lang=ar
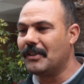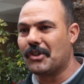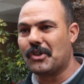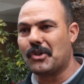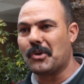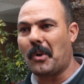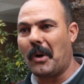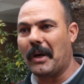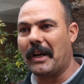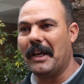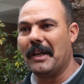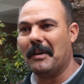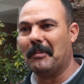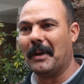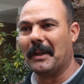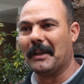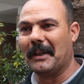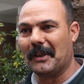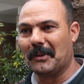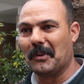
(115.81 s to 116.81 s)
تشقر
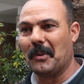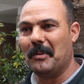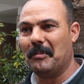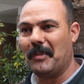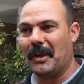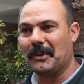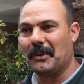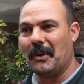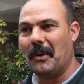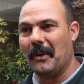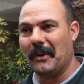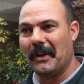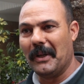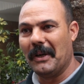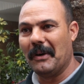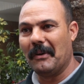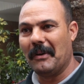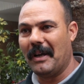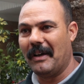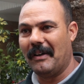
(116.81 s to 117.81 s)
عباد ولا تقول
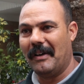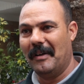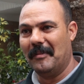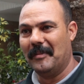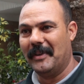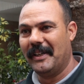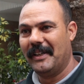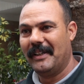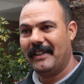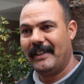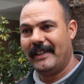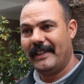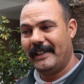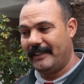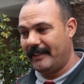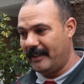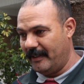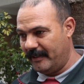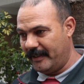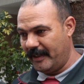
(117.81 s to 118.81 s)
معطوني ولا فهمت
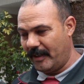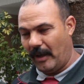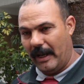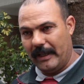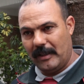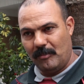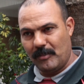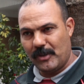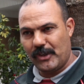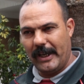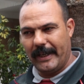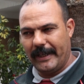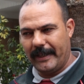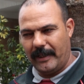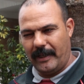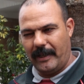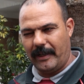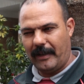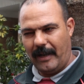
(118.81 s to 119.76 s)
تدير واحد المشاريع